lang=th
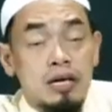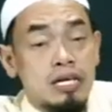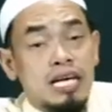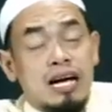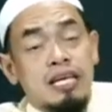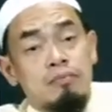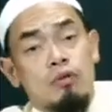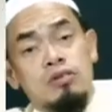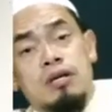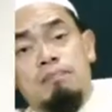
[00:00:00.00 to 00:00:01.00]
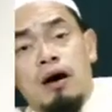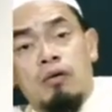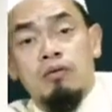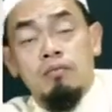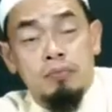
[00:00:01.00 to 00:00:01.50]
จาคแทบหมดกระเป๋า
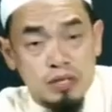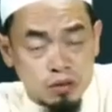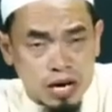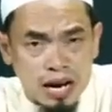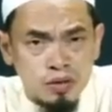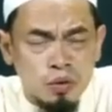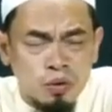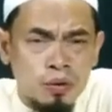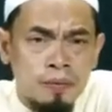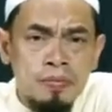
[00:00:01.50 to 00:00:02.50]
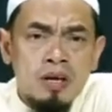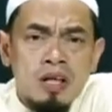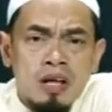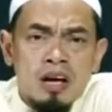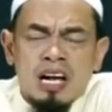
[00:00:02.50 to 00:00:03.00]
เพื่อต้องการโชว์คน
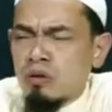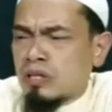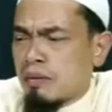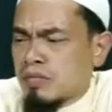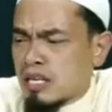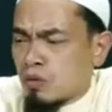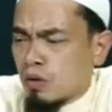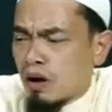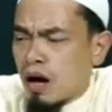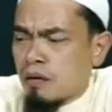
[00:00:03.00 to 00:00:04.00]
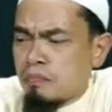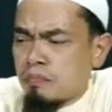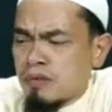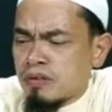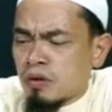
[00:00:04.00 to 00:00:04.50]
เราทำซิกรุลละ
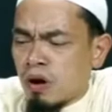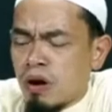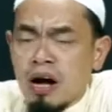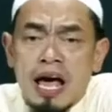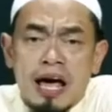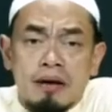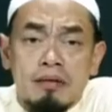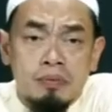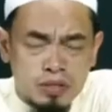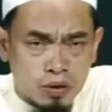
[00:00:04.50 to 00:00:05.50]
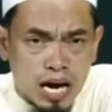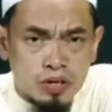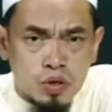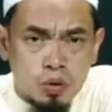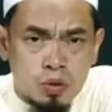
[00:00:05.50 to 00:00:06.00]
คอแห้งเพื่อต้องการ
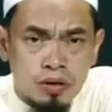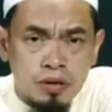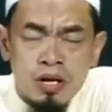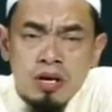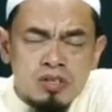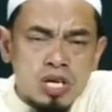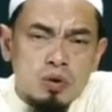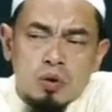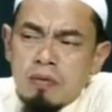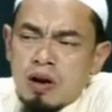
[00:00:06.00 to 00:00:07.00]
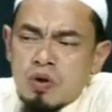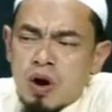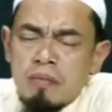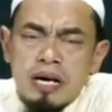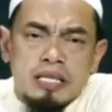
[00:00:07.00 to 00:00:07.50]
โชว์คนสรุปเรายอม
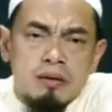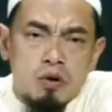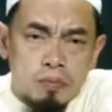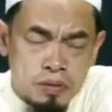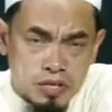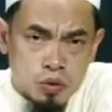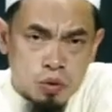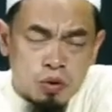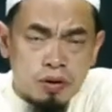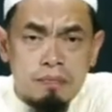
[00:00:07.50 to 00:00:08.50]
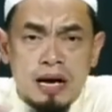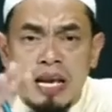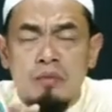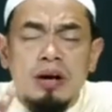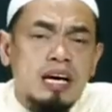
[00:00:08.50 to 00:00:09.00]
เหนื่อยทั้งหมดเพื่อโชว์คนไปใน
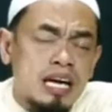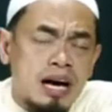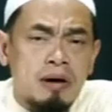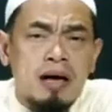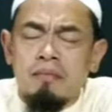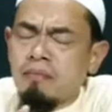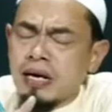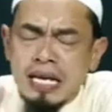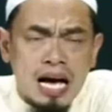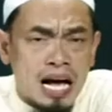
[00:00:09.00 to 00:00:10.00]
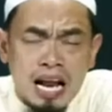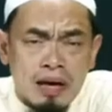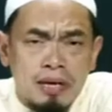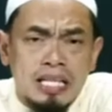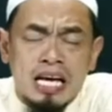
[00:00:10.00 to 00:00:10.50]
วันกิยามะห์ไม่ได้อะไร
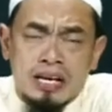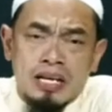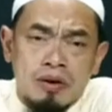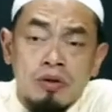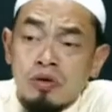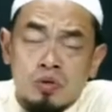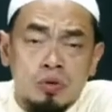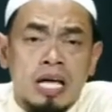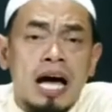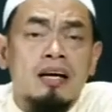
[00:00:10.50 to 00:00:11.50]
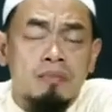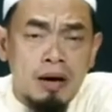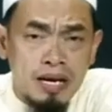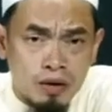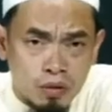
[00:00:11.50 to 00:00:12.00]
แม้แต่อย่างเดียวสุดท้ายก็ไป
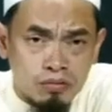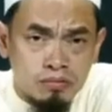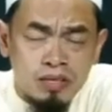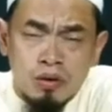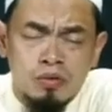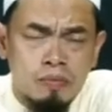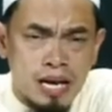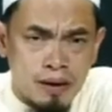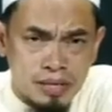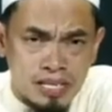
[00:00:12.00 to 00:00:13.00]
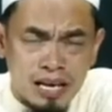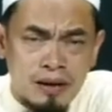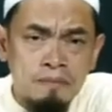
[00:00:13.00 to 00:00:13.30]
นรกนะอูซุบิลลาฮิมินซาลิก